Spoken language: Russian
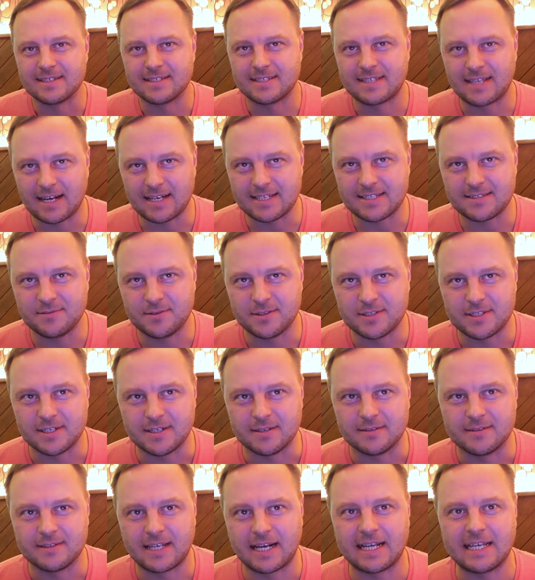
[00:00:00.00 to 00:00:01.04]
Здравствуйте,
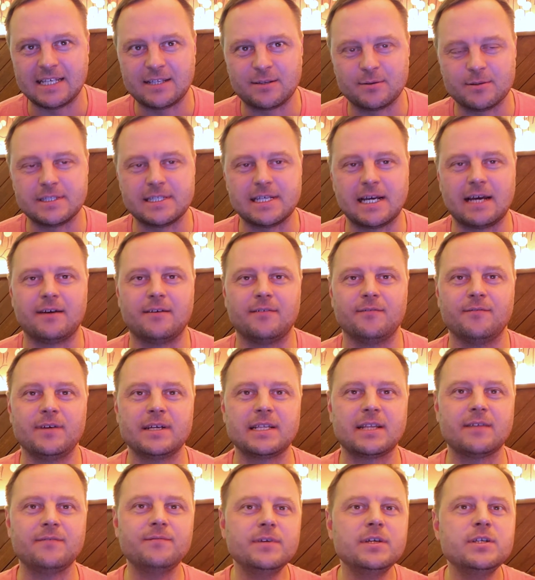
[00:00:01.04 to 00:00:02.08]
дорогие друзья! В
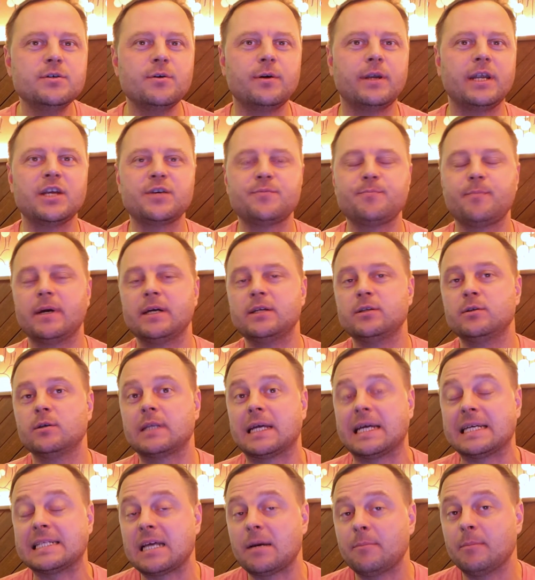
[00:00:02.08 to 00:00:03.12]
этом видео речь пойдет
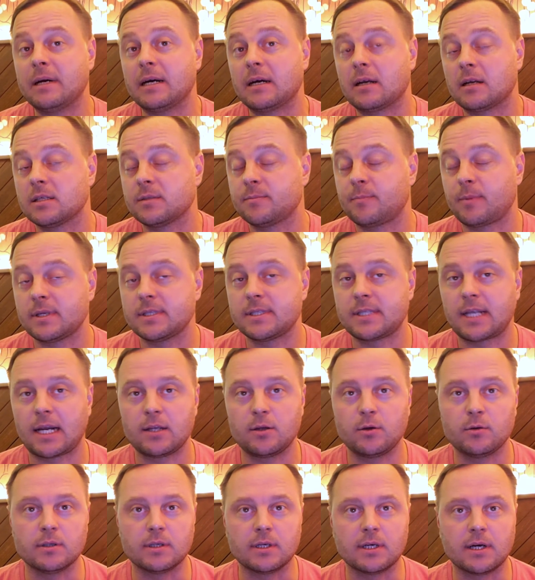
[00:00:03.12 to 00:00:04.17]
о самых
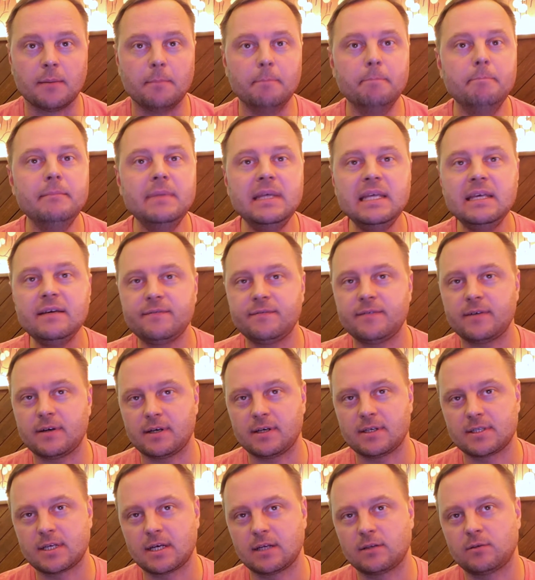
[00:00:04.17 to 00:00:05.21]
распространенных
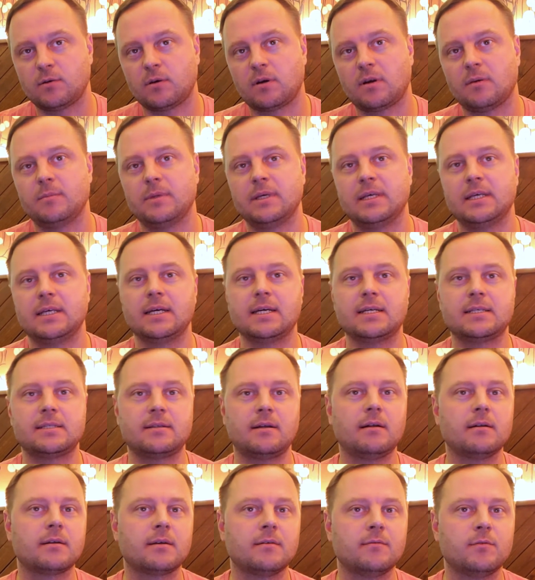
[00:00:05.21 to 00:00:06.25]
мифах, с которыми я
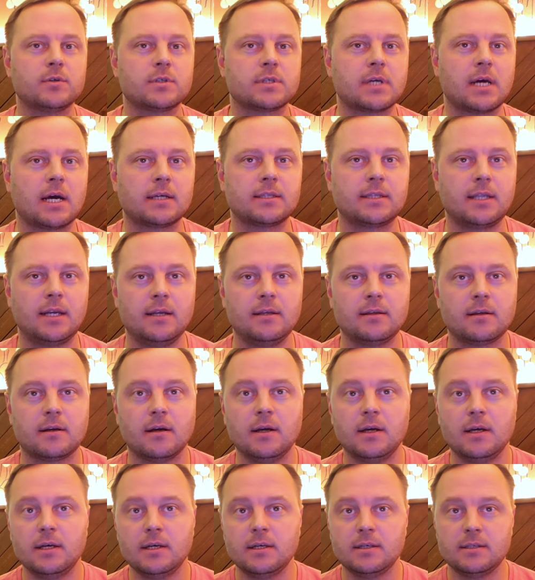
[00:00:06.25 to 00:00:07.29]
сталкиваюсь как тренер
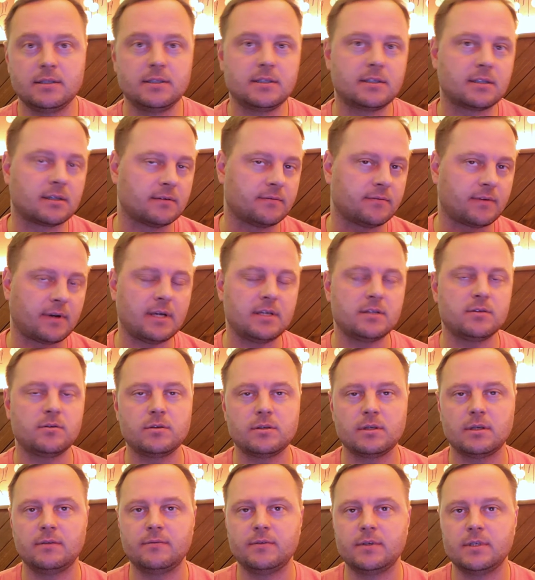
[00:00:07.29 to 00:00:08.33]
дикторов радио и
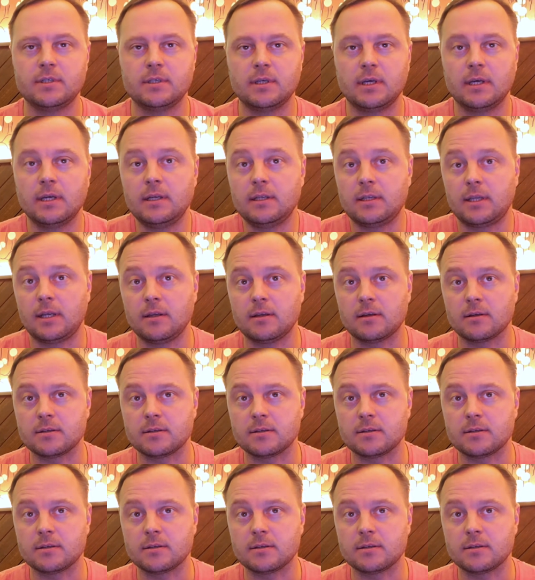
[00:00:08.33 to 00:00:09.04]
телевидения или тренер